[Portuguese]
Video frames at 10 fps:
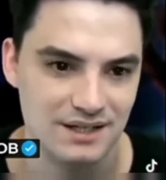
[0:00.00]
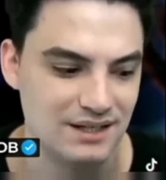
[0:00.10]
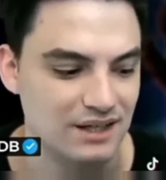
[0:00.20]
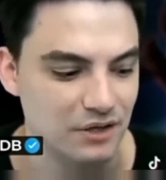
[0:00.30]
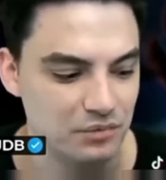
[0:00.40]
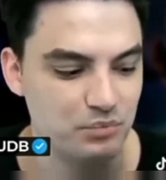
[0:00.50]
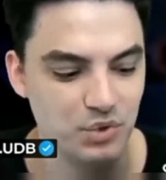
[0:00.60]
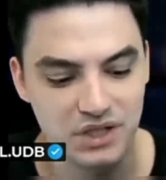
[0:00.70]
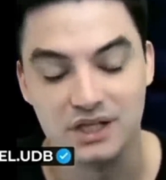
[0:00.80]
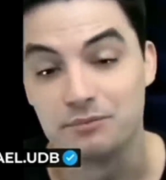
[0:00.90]
Então,
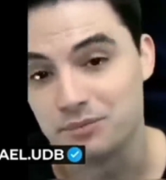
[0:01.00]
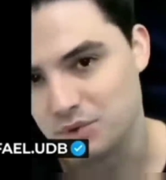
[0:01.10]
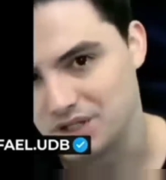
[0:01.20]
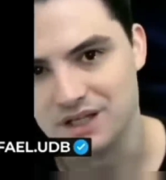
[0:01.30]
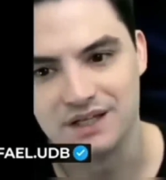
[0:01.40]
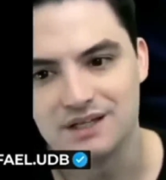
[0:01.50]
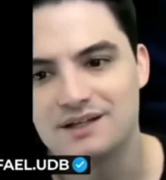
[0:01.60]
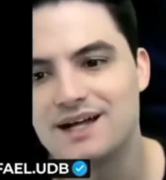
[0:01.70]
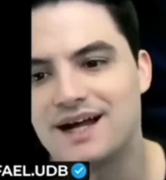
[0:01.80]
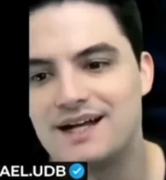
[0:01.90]
por quê? Porque
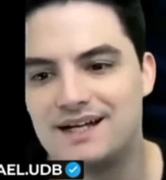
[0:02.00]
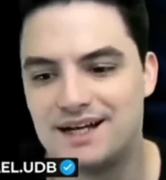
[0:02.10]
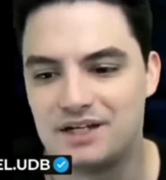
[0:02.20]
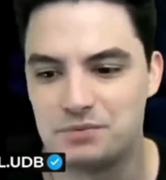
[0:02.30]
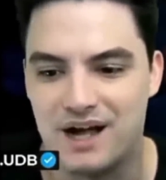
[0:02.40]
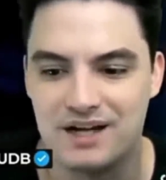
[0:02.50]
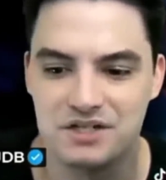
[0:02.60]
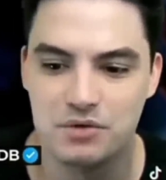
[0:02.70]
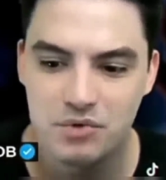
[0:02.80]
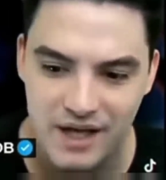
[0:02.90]
galera, as
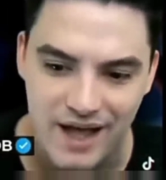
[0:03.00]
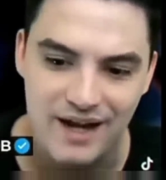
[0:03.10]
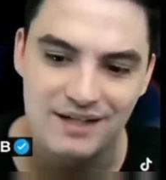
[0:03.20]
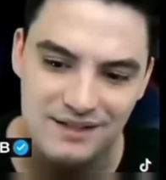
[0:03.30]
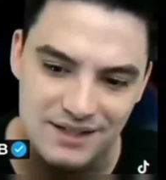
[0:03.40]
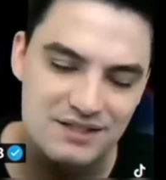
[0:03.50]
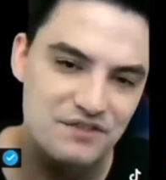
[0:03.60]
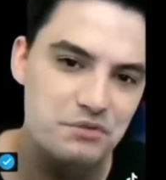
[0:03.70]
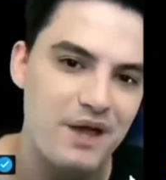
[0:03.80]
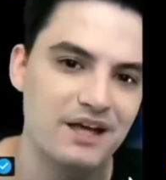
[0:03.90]
marcas não querem ter
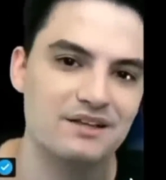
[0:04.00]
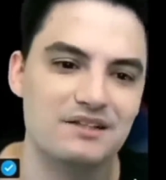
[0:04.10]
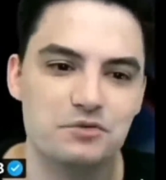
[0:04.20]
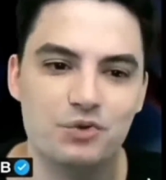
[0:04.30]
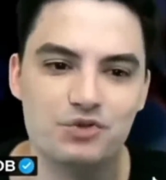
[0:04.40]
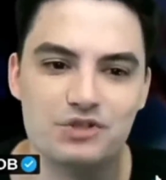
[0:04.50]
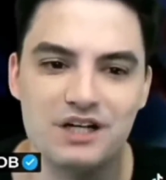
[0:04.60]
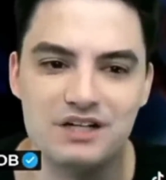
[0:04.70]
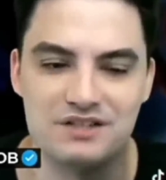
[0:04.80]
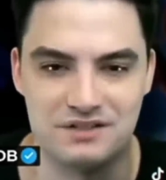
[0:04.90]
esse feedback desses
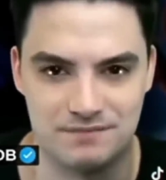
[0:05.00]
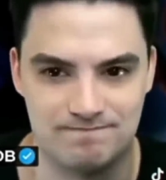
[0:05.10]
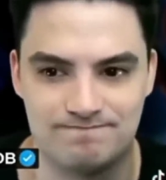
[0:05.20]
bolsonaristas.